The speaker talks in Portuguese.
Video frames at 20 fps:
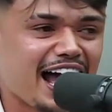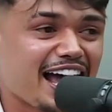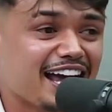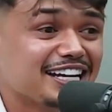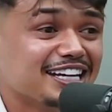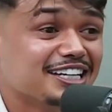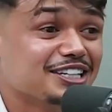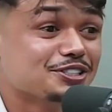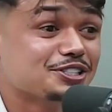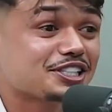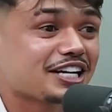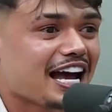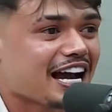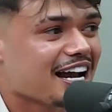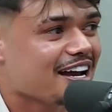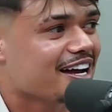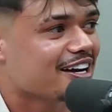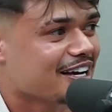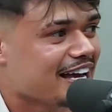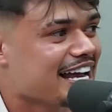Aí os
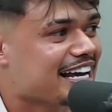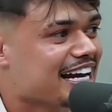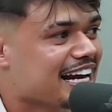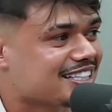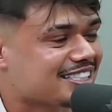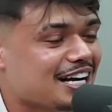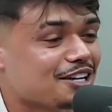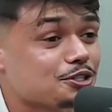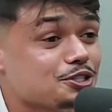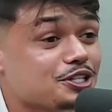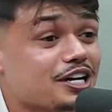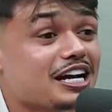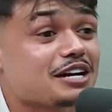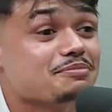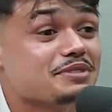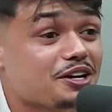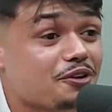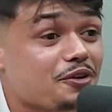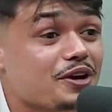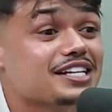caras... É engraçado que os caras
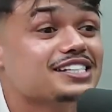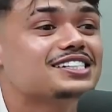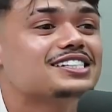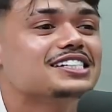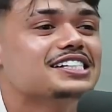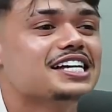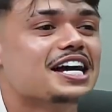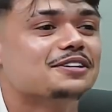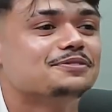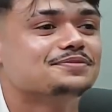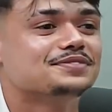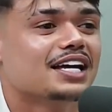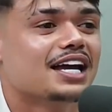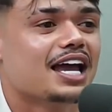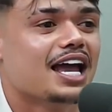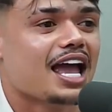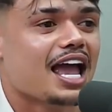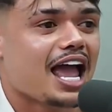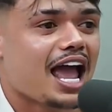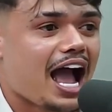me conheciam.
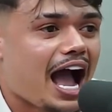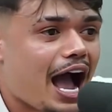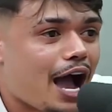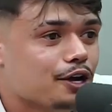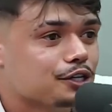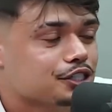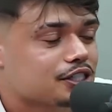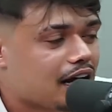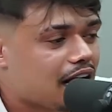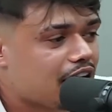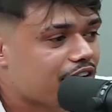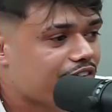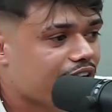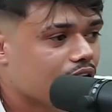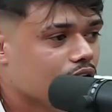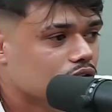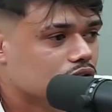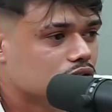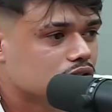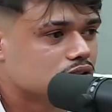Ah. Aí os caras
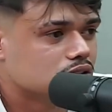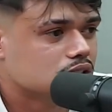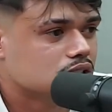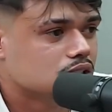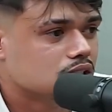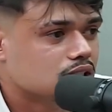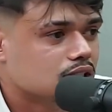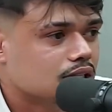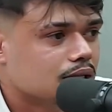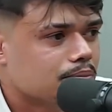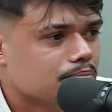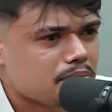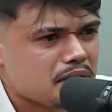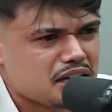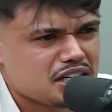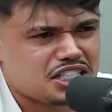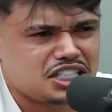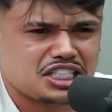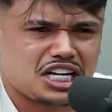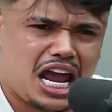falaram...
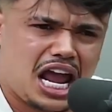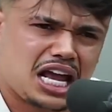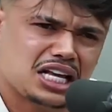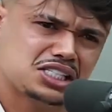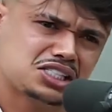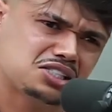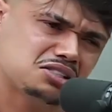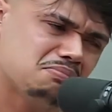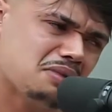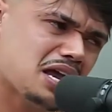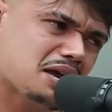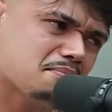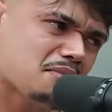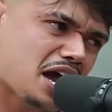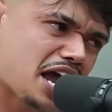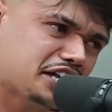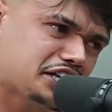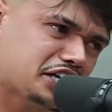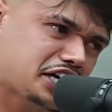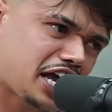Me Gesso, meu
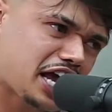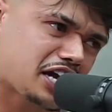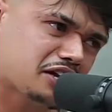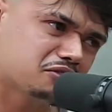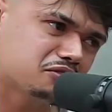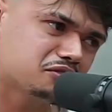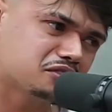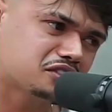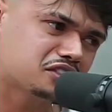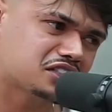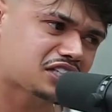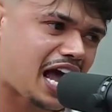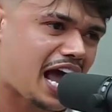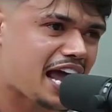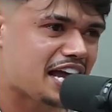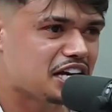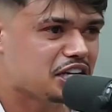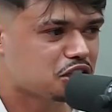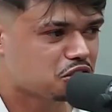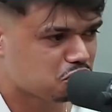irmão, a gente querendo
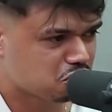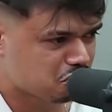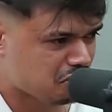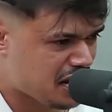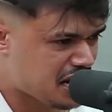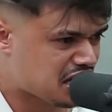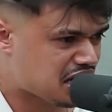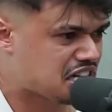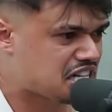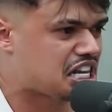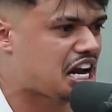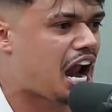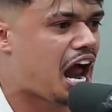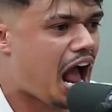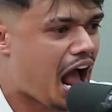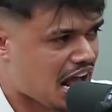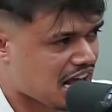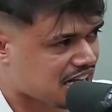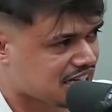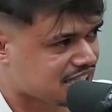sair, tu entrar.